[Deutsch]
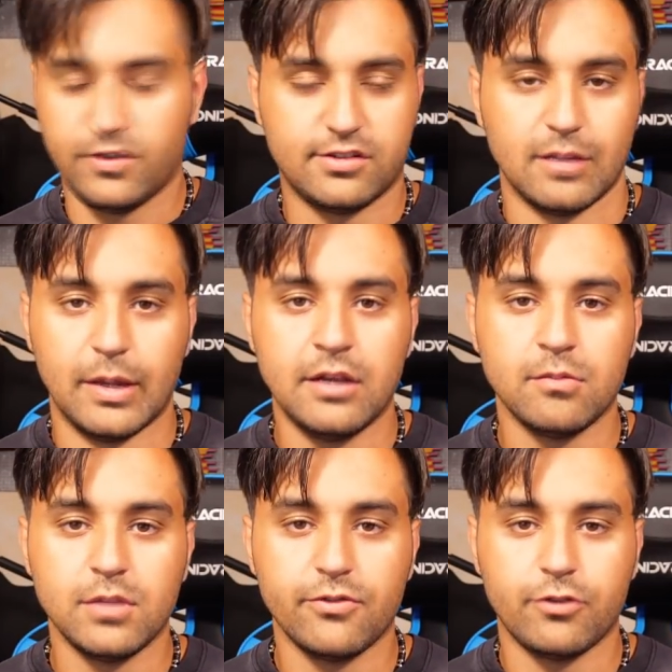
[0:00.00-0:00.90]
wie es am
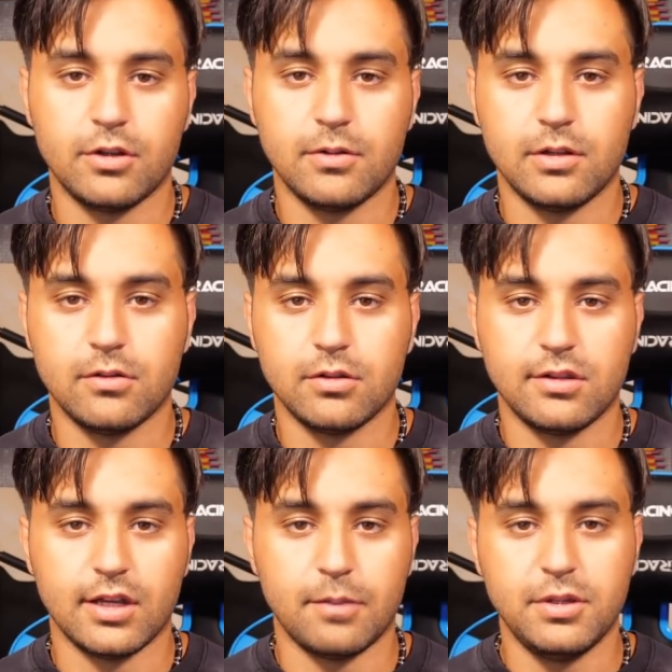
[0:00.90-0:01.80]
Ende mir von den äh,
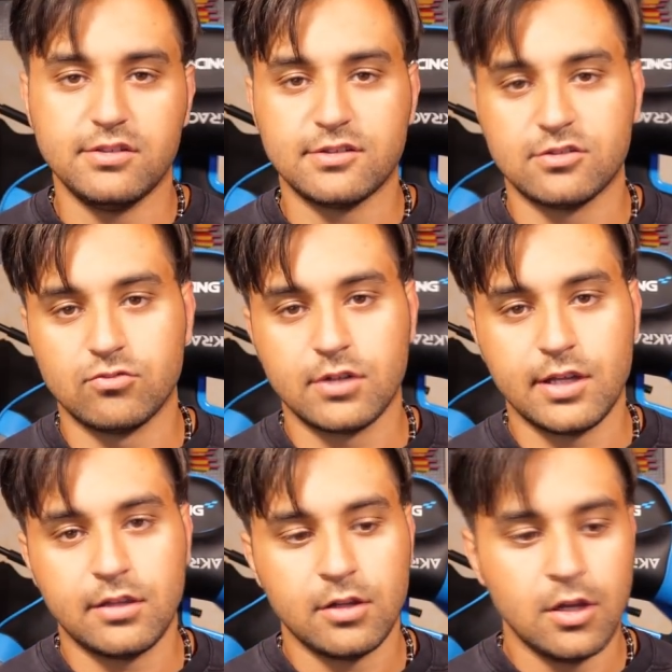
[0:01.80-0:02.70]
Therapiesitzungen
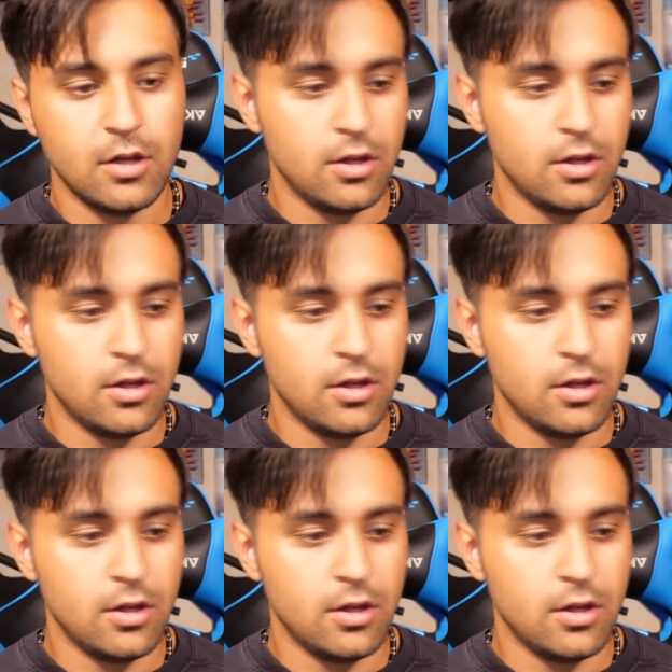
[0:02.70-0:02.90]
geht.